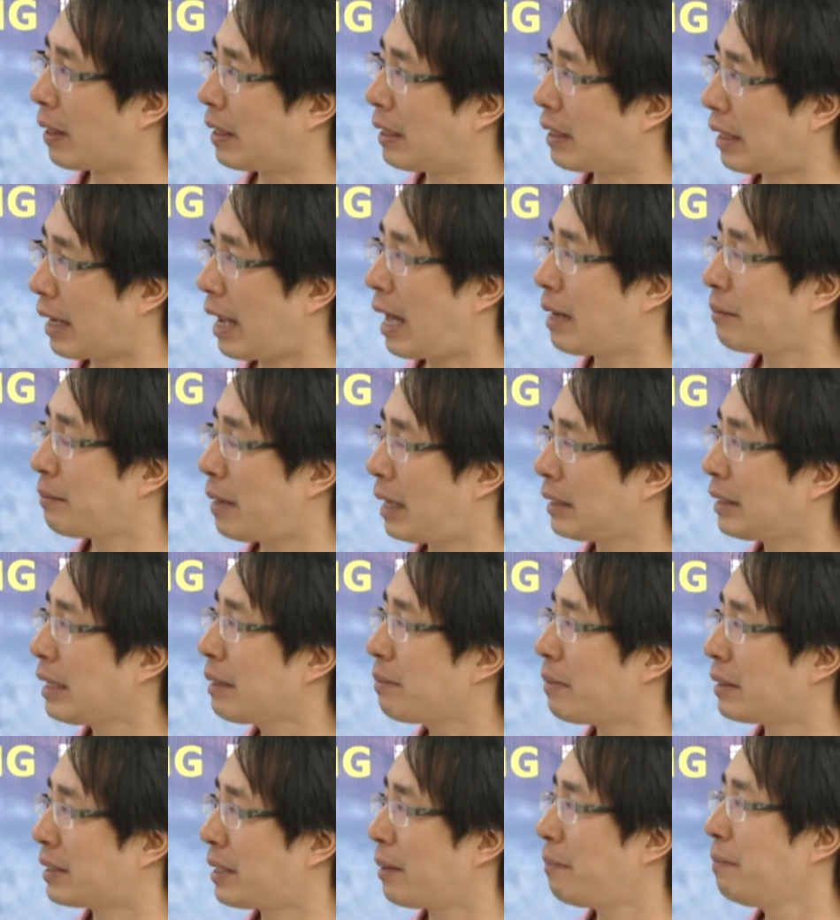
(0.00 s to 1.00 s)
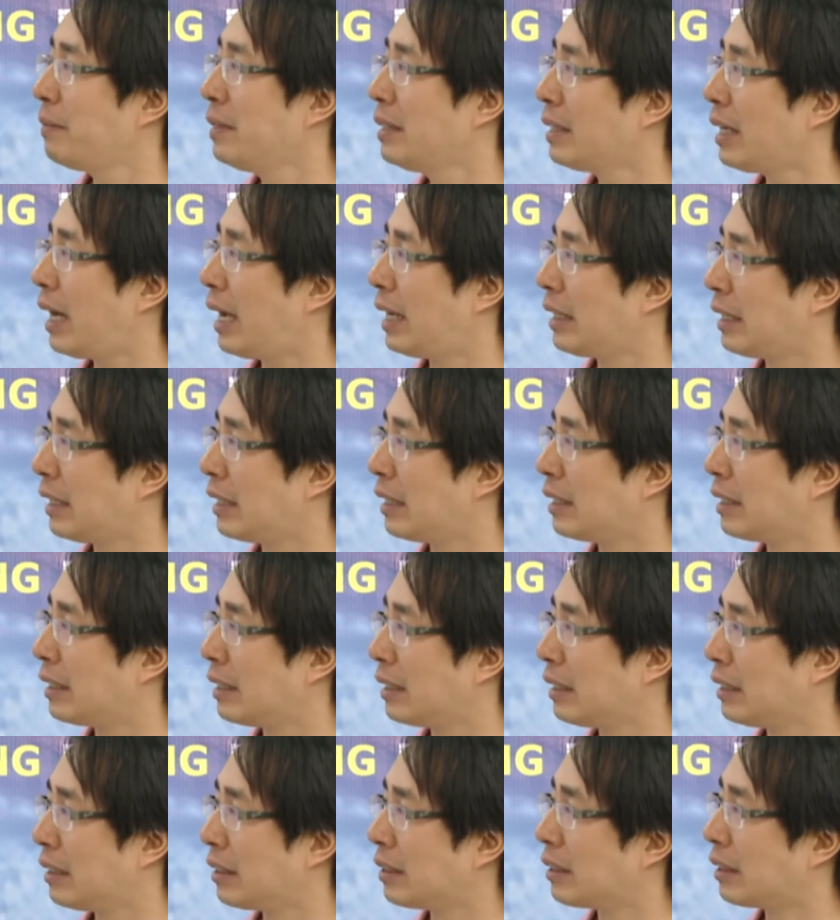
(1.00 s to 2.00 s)
Real Madrid mà chấp như thế này
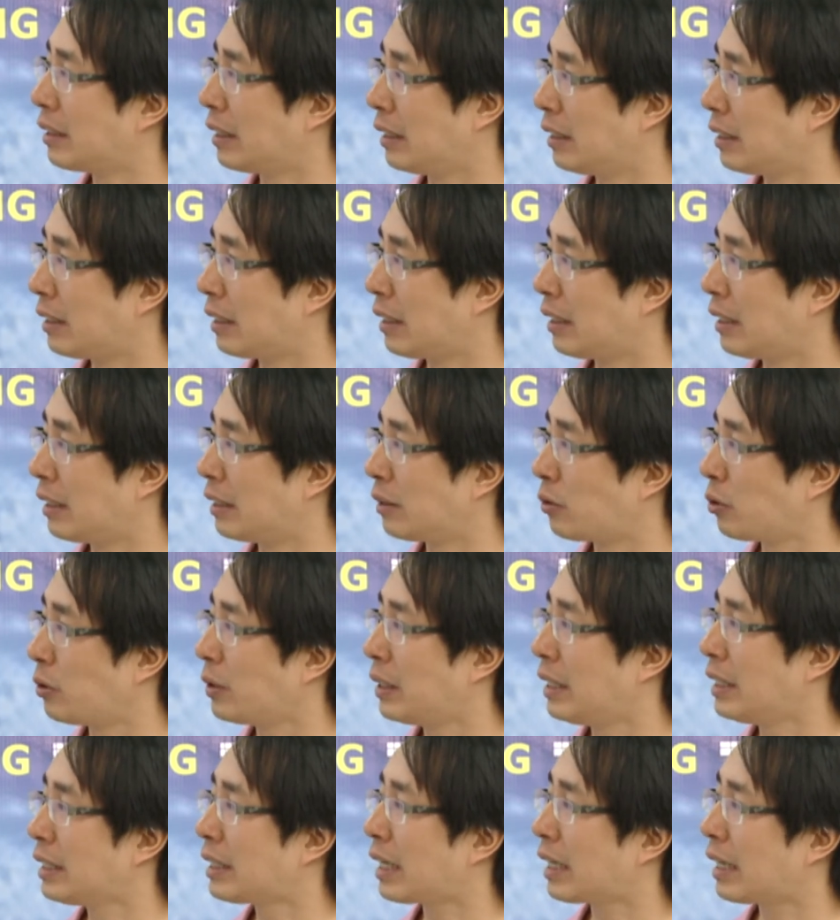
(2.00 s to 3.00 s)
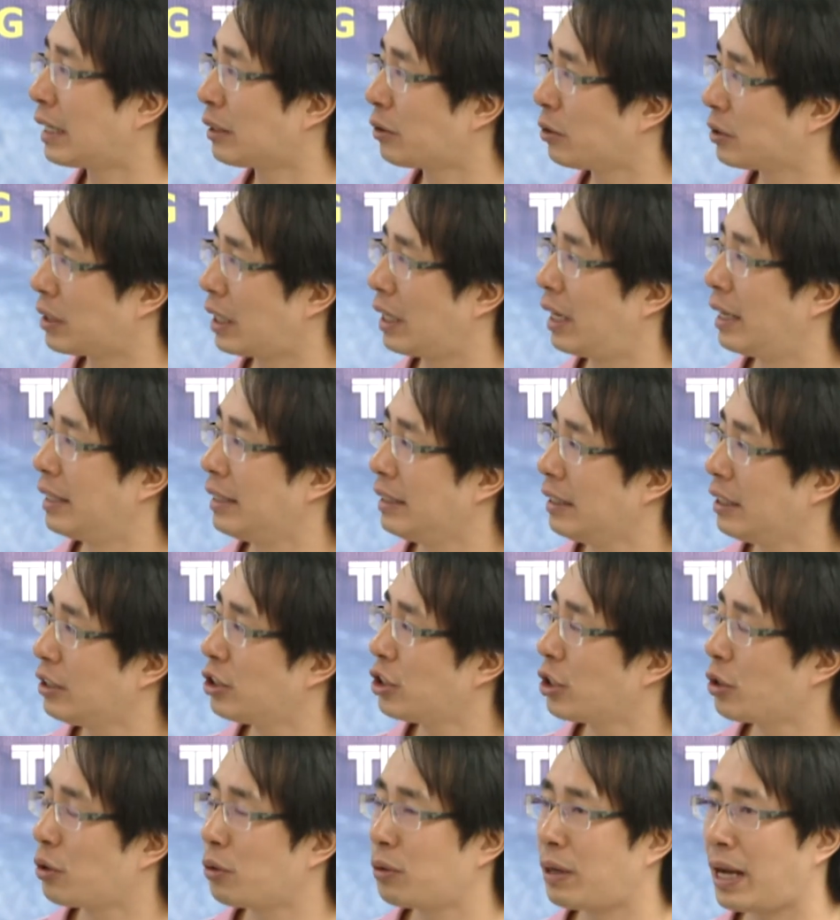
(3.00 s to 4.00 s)
thì tôi nghĩ rằng là tôi sẽ lấy
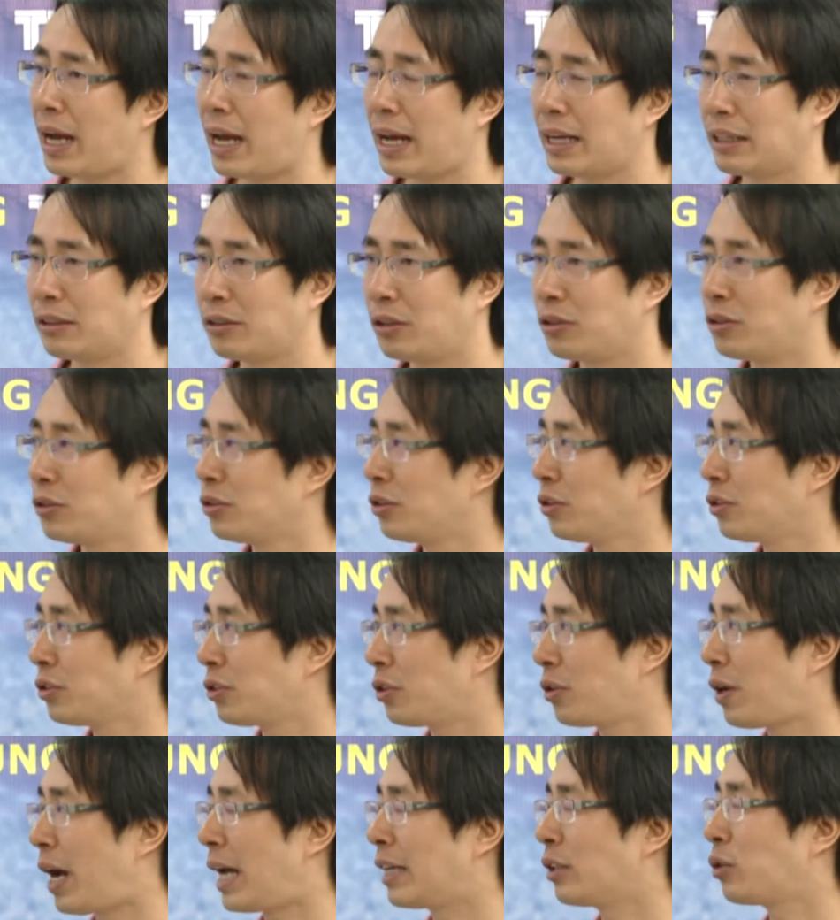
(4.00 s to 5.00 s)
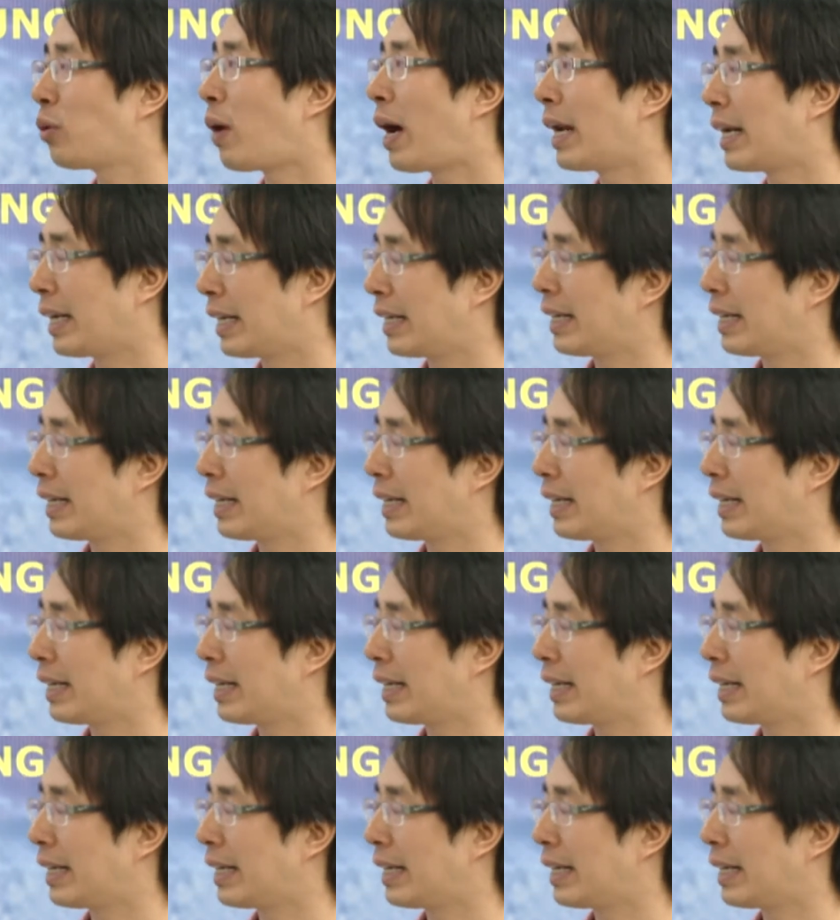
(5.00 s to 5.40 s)
Girona cho nó an toàn.